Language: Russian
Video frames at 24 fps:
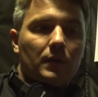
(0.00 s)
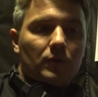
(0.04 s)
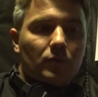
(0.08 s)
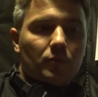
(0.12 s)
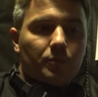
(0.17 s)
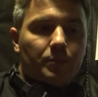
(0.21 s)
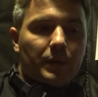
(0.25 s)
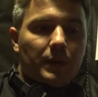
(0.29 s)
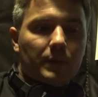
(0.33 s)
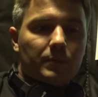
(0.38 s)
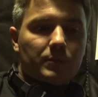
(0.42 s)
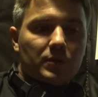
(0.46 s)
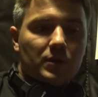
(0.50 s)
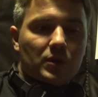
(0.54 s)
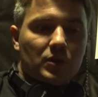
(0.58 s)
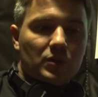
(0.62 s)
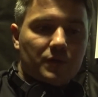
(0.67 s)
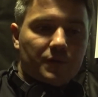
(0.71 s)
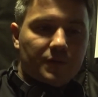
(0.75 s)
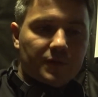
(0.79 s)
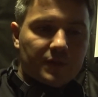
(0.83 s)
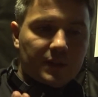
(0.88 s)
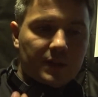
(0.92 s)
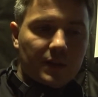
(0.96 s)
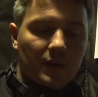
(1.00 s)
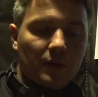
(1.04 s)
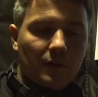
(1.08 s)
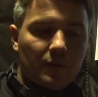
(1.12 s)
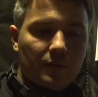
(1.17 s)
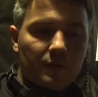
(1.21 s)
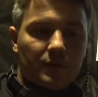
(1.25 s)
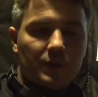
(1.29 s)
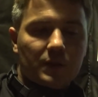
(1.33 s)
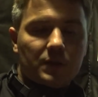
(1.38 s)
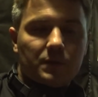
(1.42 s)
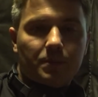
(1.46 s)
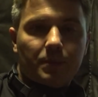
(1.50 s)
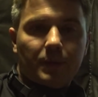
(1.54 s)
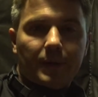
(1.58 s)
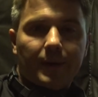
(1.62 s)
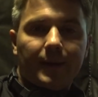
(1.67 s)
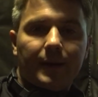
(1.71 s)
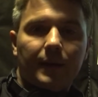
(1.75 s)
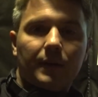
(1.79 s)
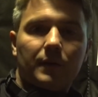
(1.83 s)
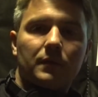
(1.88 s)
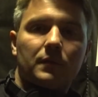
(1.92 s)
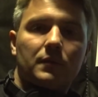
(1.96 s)
Ну, прямо скажем, в целом весь
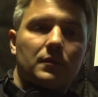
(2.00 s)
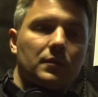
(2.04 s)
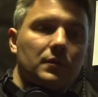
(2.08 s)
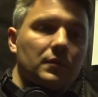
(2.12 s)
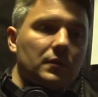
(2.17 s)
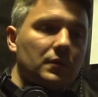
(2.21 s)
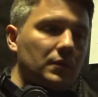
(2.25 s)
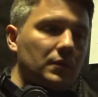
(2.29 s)
проект